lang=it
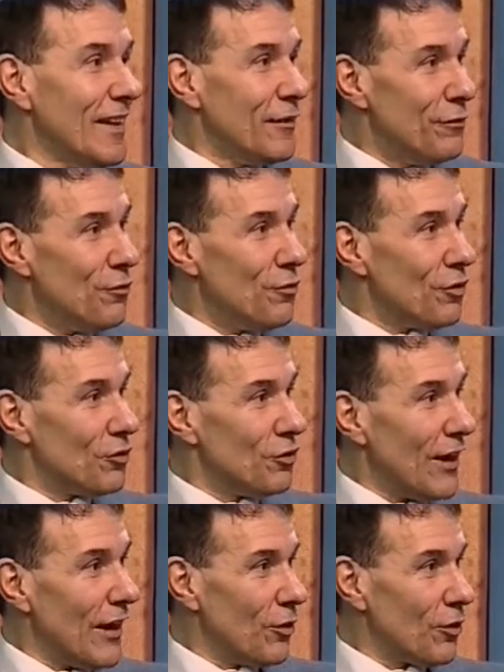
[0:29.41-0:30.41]

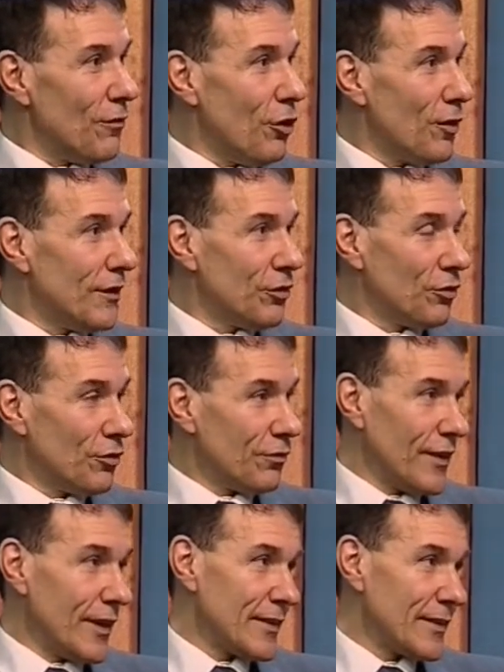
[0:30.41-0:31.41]
fungono a loro volta e sono
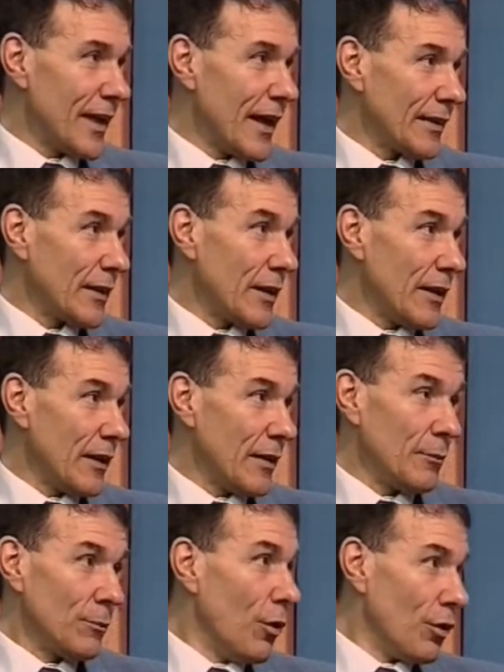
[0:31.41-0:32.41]

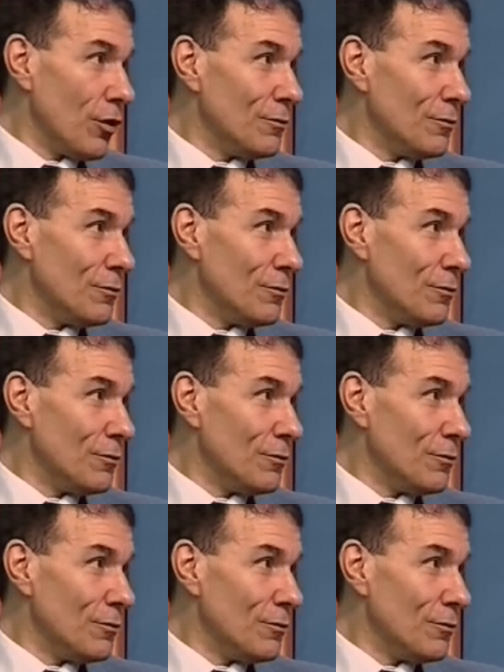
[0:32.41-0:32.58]
finanziate poco